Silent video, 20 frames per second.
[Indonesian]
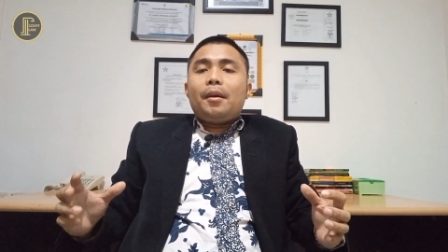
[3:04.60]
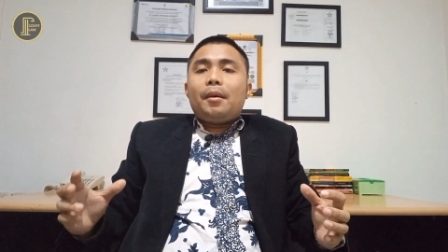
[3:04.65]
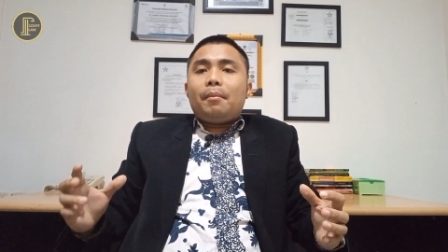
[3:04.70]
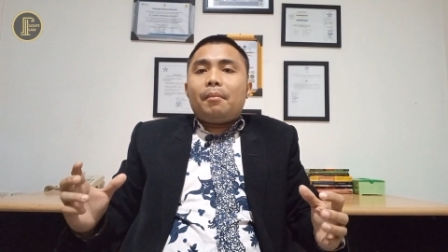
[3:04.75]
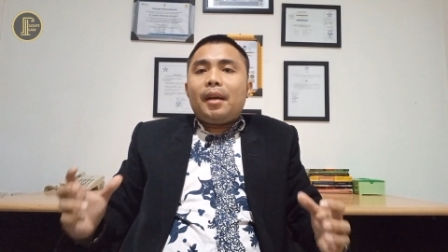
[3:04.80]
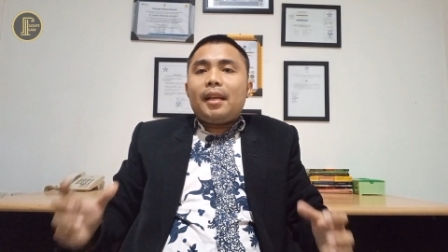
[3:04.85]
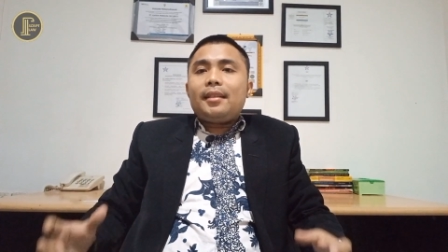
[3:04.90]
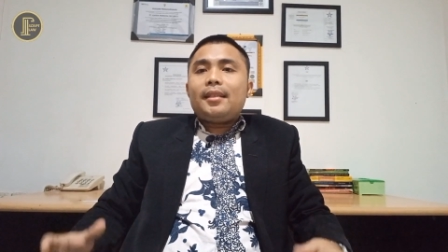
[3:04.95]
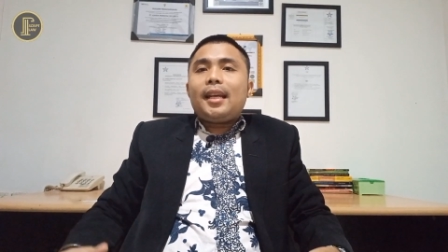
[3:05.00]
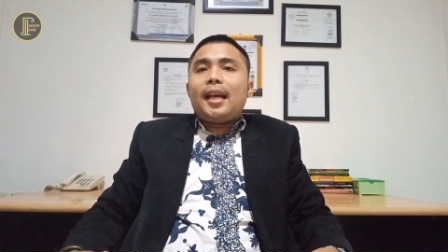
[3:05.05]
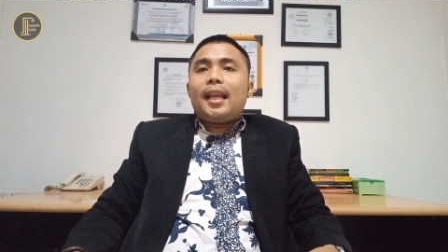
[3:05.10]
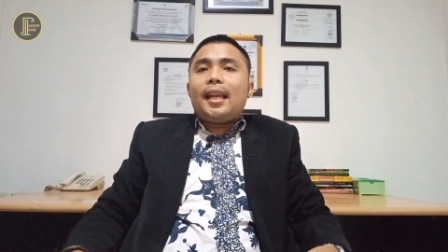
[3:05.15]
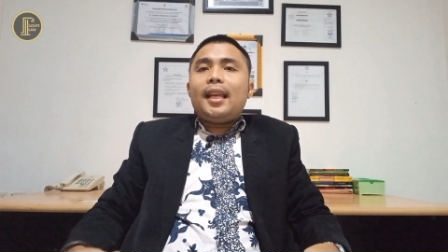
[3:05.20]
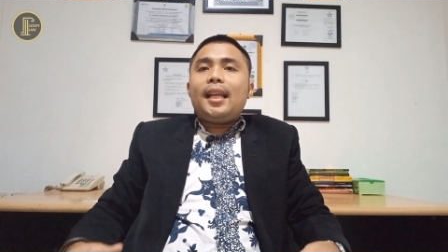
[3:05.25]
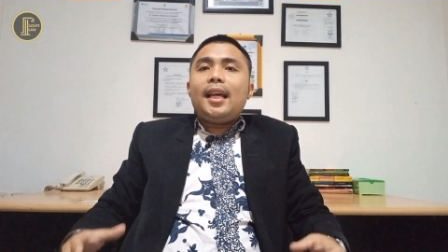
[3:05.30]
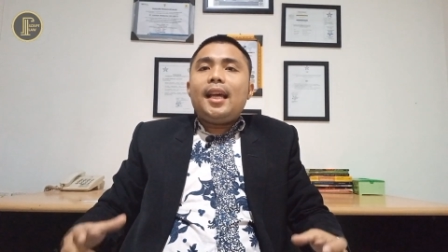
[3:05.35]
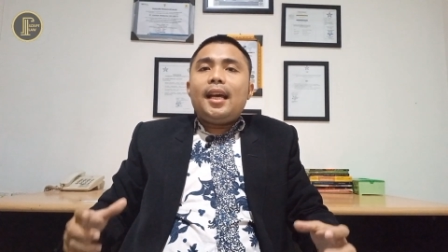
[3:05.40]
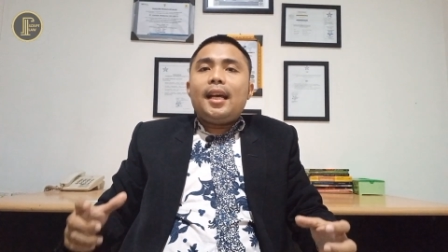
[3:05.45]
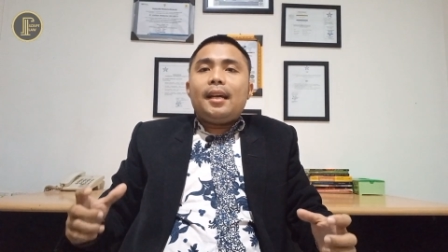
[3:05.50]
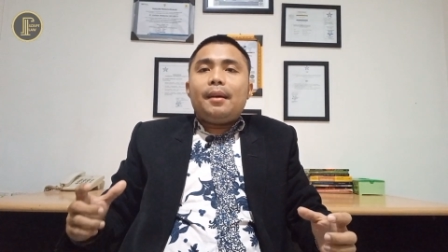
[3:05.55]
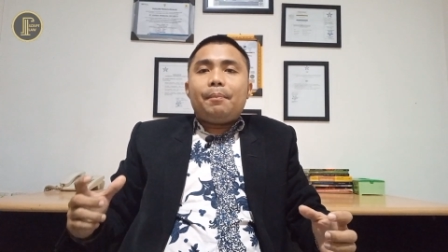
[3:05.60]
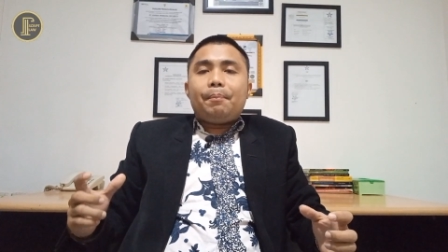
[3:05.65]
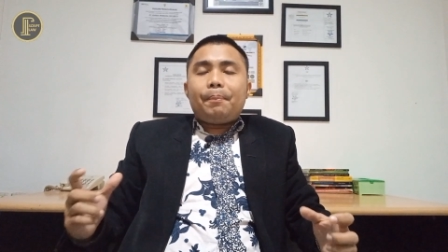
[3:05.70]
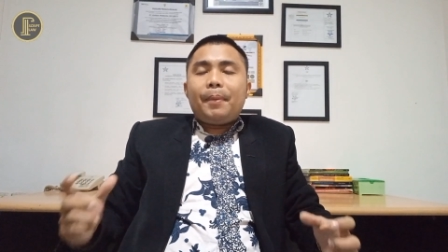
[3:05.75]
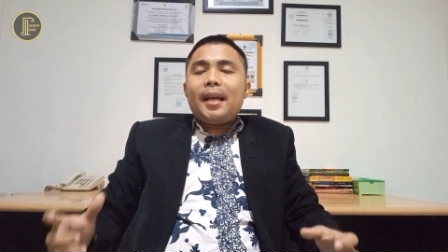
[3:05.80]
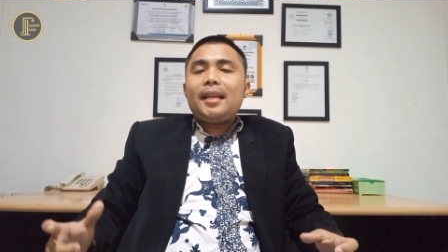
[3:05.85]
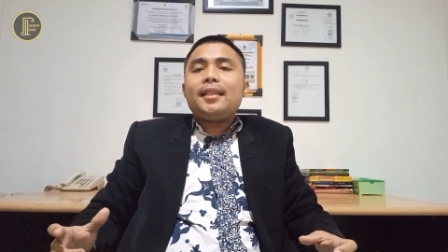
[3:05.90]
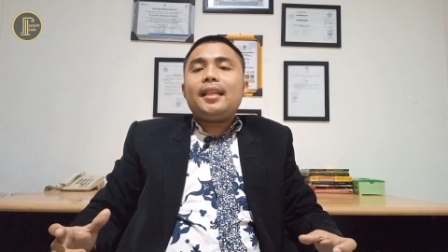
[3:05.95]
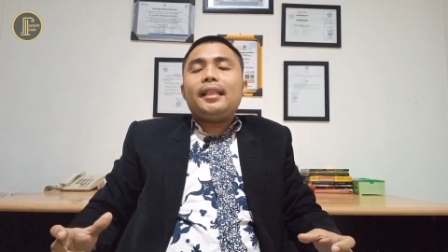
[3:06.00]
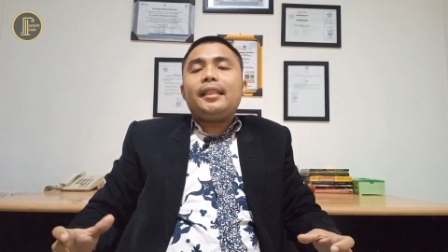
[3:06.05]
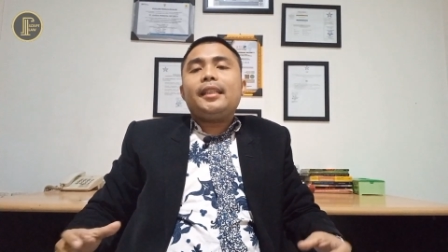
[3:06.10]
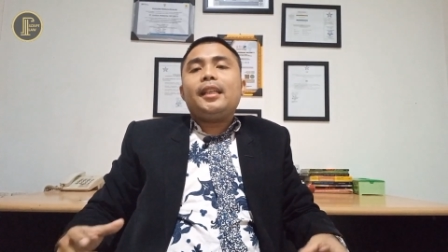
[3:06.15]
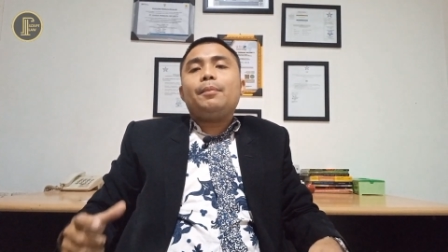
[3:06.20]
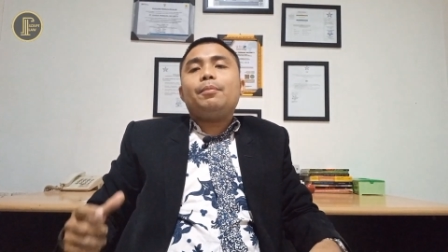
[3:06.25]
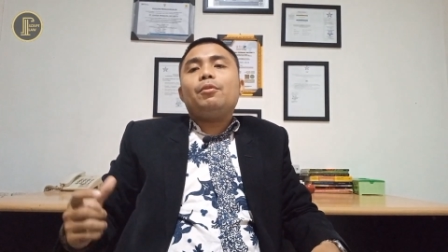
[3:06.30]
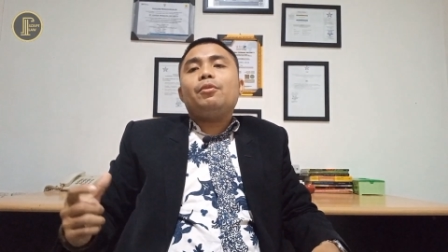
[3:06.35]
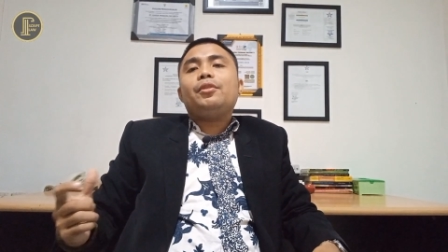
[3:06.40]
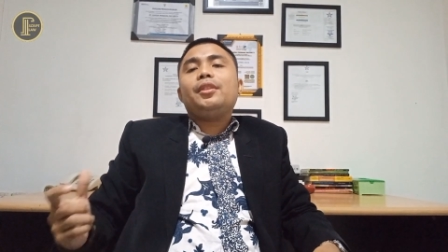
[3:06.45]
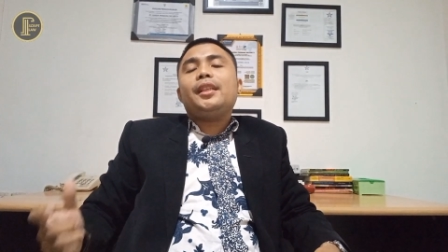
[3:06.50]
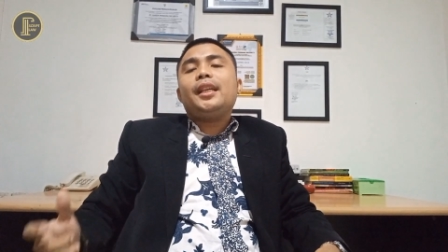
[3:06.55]
masalah pasal
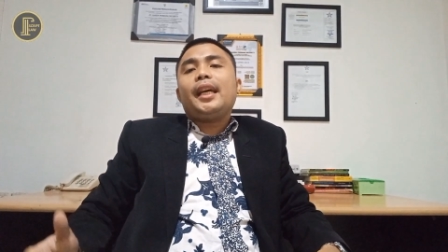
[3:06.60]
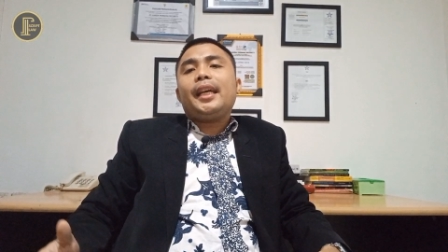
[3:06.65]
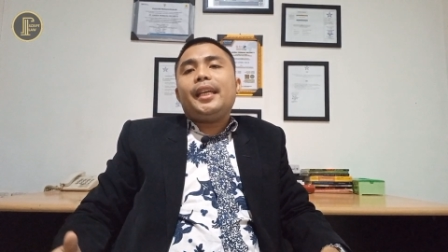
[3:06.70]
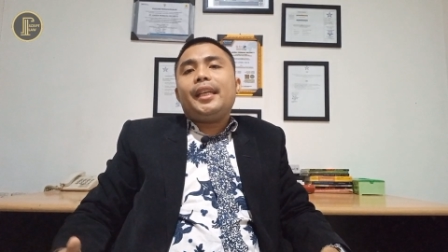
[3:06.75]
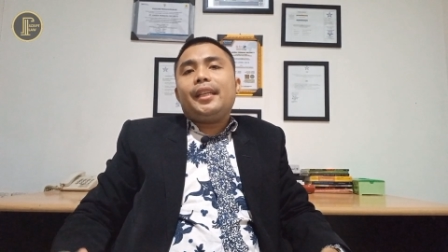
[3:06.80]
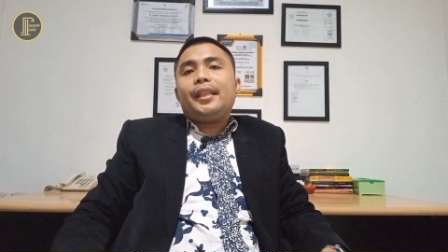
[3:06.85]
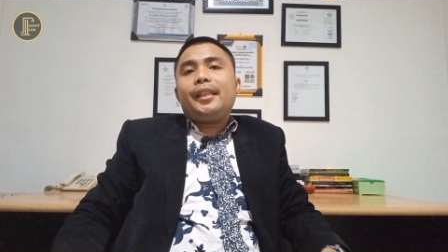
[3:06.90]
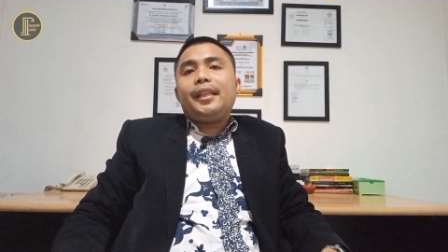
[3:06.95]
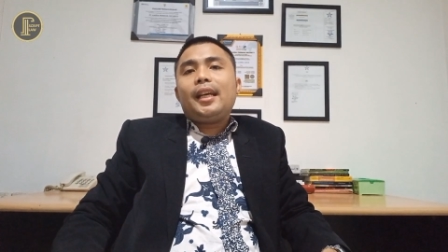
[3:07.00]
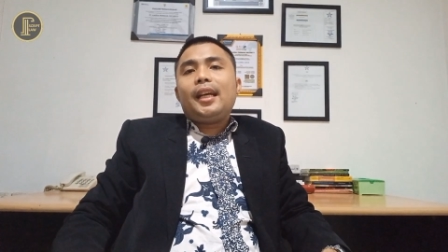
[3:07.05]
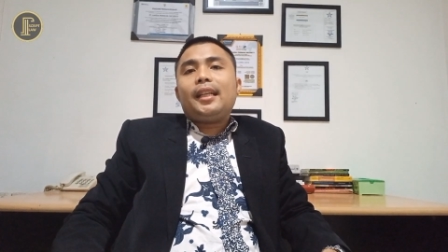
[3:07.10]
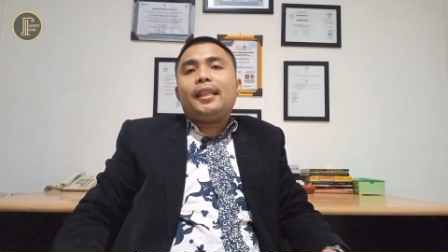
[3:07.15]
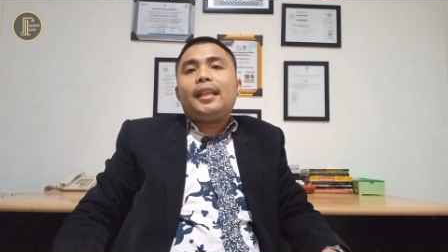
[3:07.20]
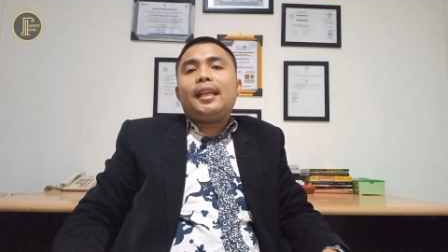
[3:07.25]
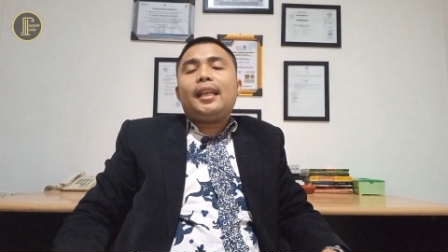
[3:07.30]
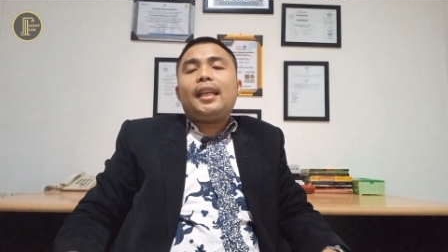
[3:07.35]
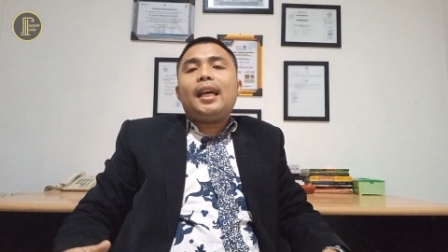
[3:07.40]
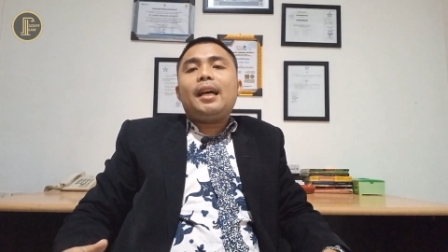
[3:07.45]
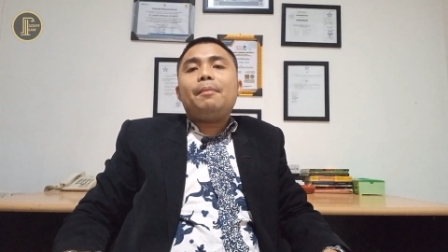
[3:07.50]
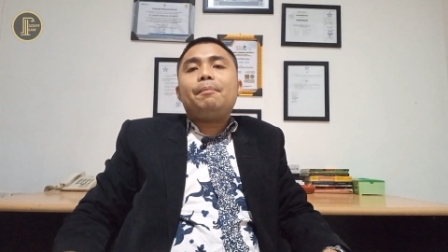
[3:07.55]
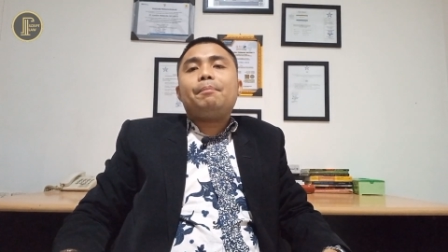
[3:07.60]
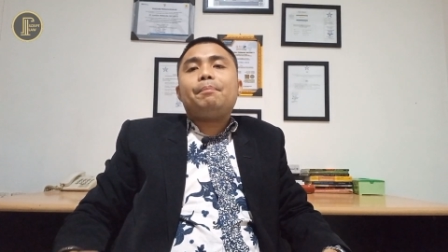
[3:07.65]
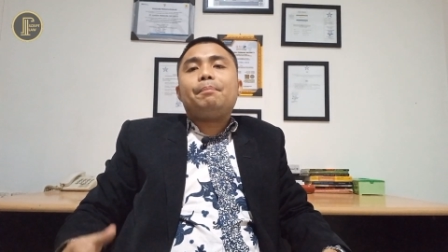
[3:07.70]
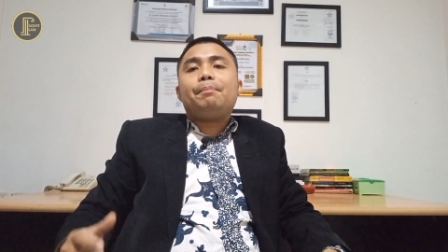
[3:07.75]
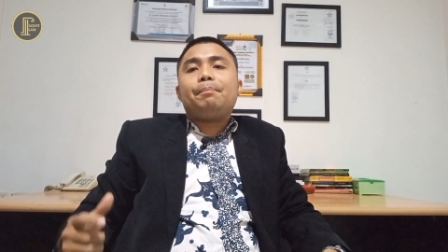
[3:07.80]
33 ini adalah